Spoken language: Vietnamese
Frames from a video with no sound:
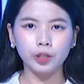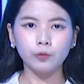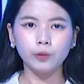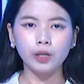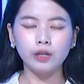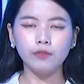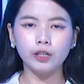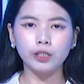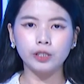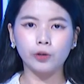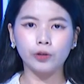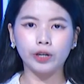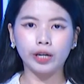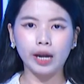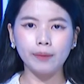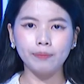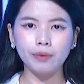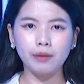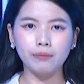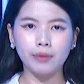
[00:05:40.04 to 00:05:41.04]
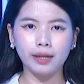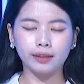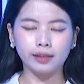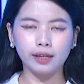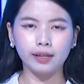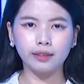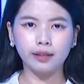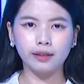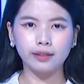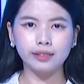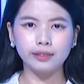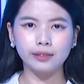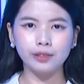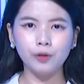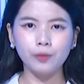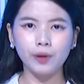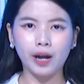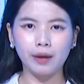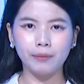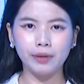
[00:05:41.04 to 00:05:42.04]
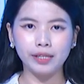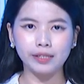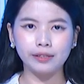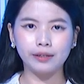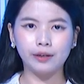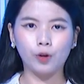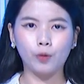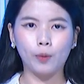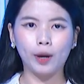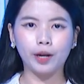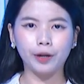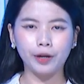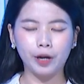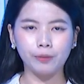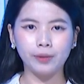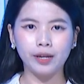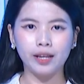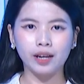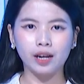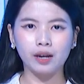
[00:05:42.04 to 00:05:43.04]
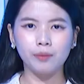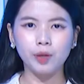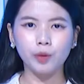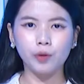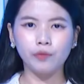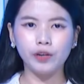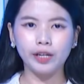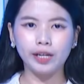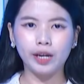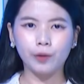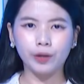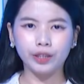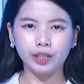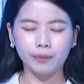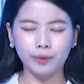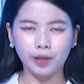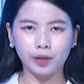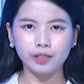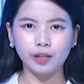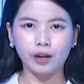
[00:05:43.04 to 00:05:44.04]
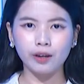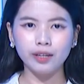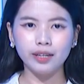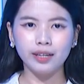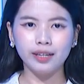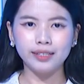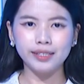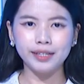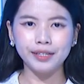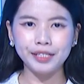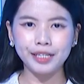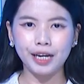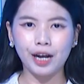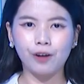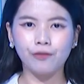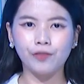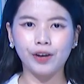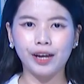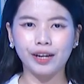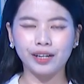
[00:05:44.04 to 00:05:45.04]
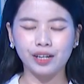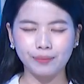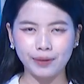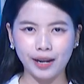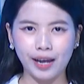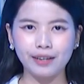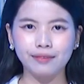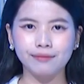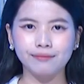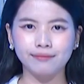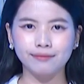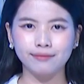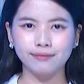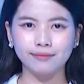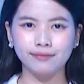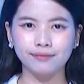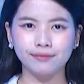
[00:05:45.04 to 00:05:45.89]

Thông tin vừa rồi đã khép lại bản tin thời sự lúc 20 giờ của báo Lao động. Cảm ơn quý vị đã quan tâm theo dõi. Xin chào và hẹn gặp lại.